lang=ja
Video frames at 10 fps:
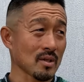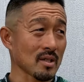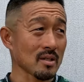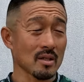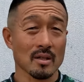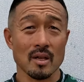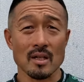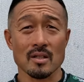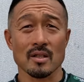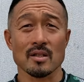いのは全然
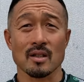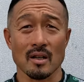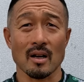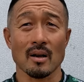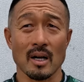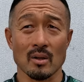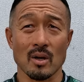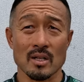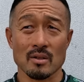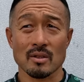大好きですからあ
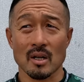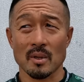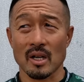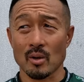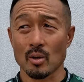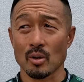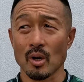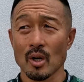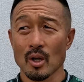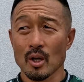の暑くなればなるほど